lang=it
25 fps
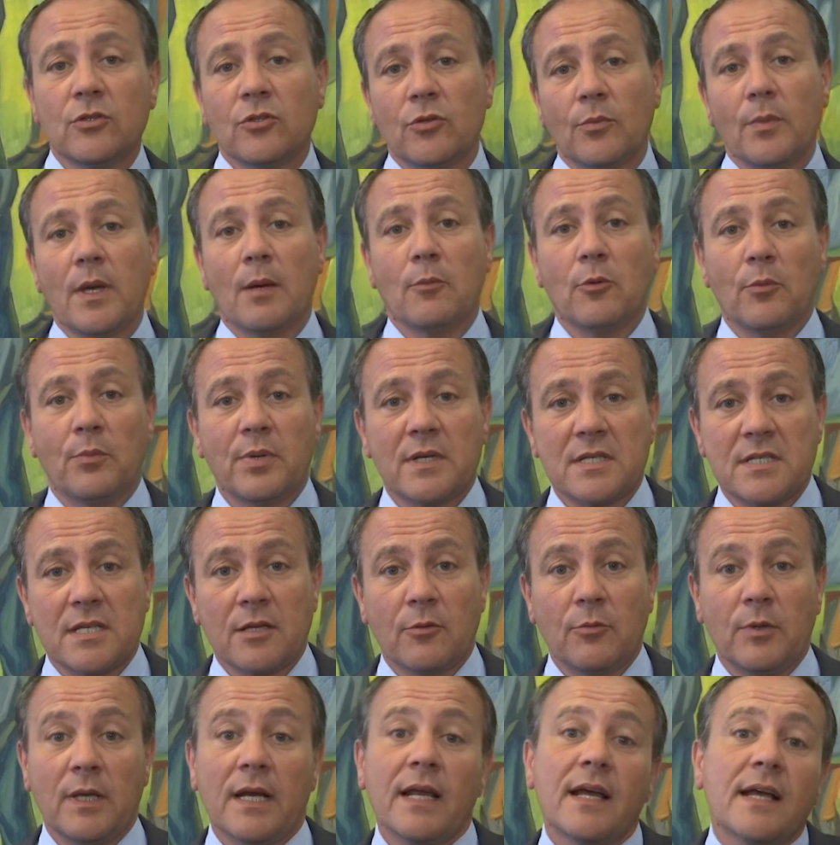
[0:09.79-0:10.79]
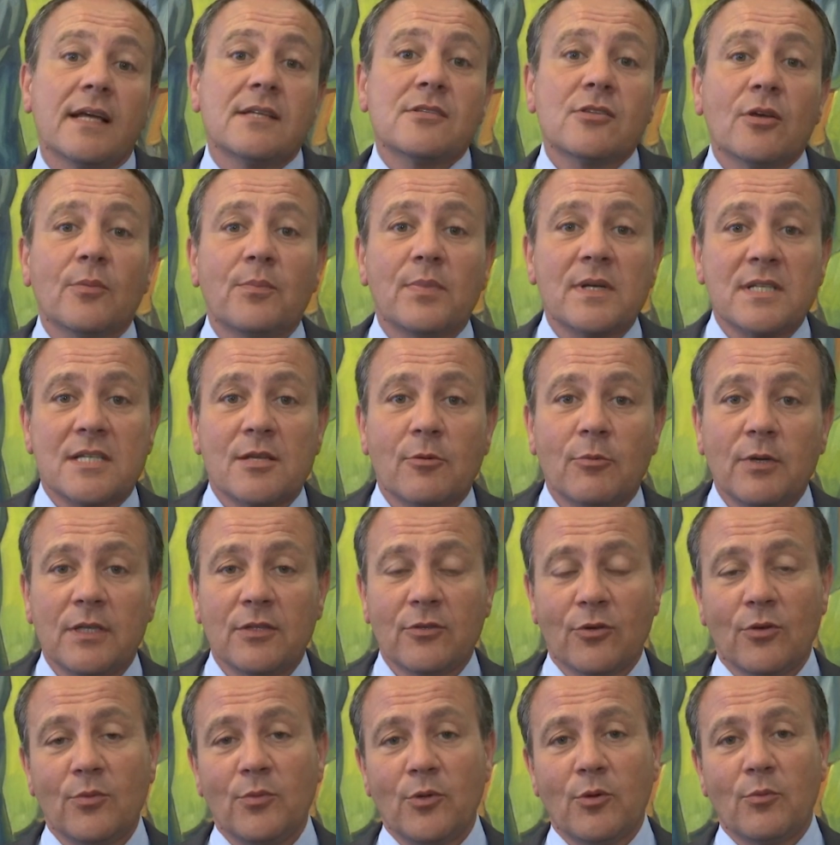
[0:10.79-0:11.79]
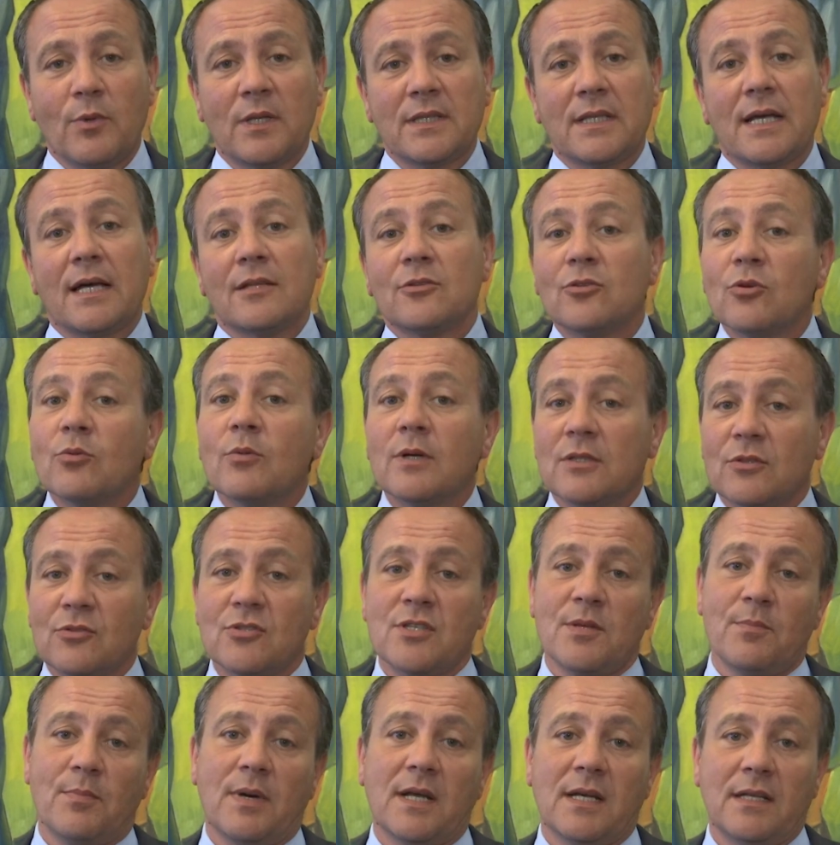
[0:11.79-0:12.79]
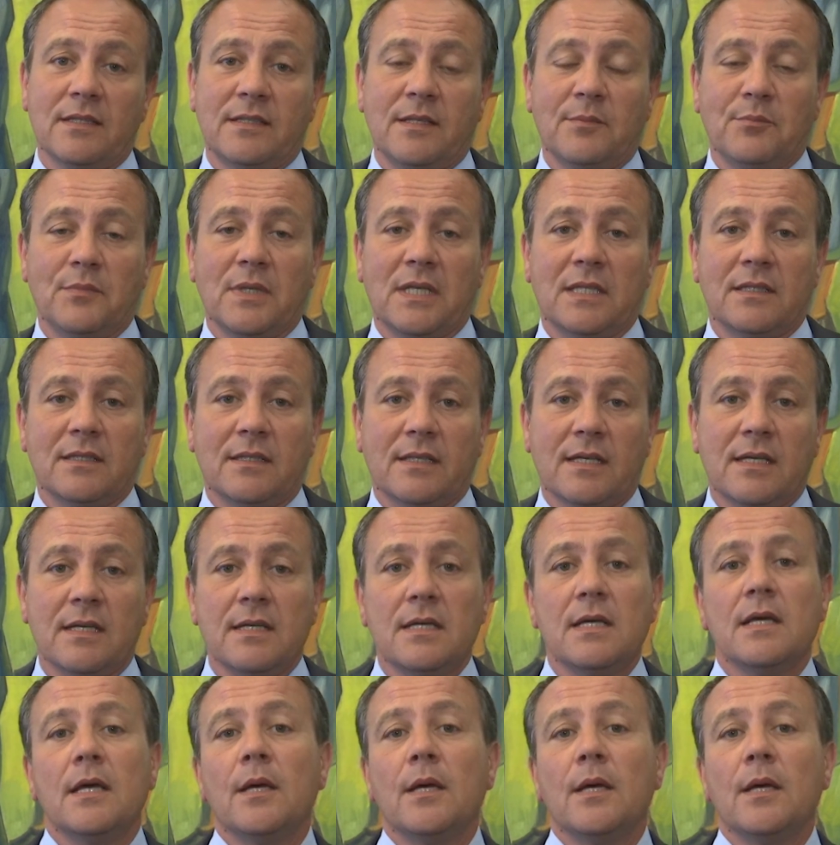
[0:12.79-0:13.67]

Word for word: dobbiamo perseguire e sto perseguendo col mio mandato quando si parla di ambiente.